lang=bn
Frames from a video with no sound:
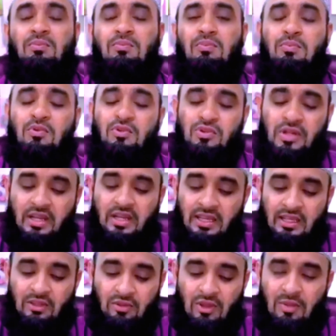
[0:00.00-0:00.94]
তো
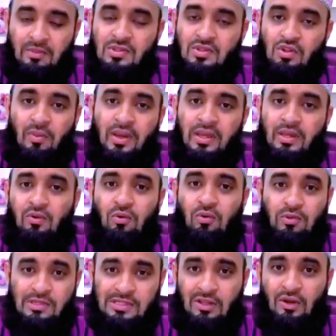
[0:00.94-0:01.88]
পশুটাকে কিন্তু আমি জবাই
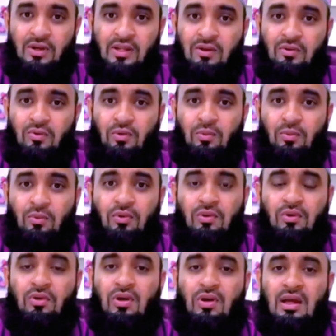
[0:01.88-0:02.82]
করব স্লটার করব
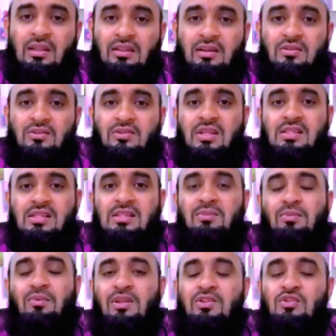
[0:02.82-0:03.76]
আল্লাহ রসুল
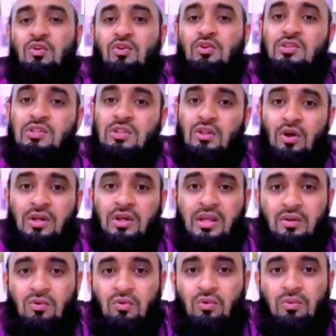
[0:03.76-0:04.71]
ইসলাম বললেন যখন
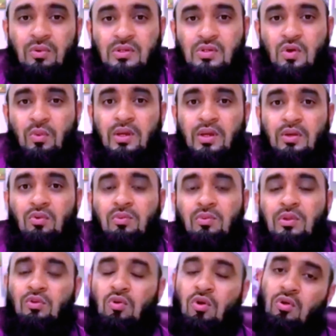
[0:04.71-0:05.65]
স্লটার করবে জবাই
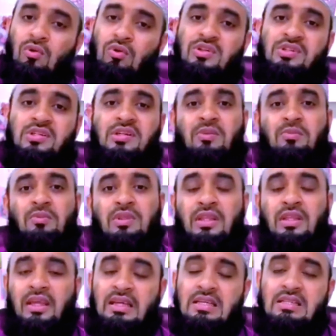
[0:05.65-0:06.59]
করবে তখনও সেটার
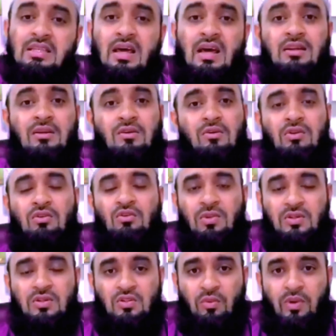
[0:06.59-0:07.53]
প্রতি এহসান করে
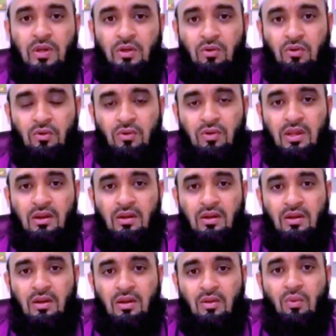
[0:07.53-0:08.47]
তোমরা জবাই করো
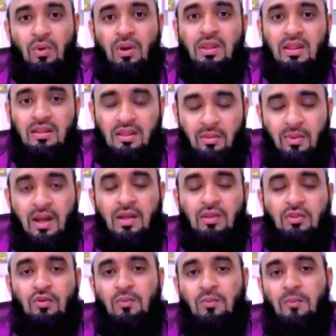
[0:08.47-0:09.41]
ওইদা
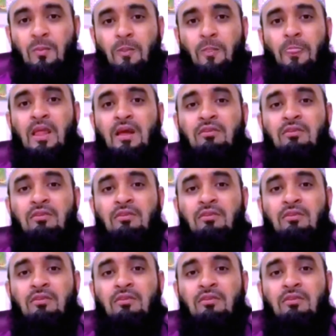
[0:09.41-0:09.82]
জাবাহ তুম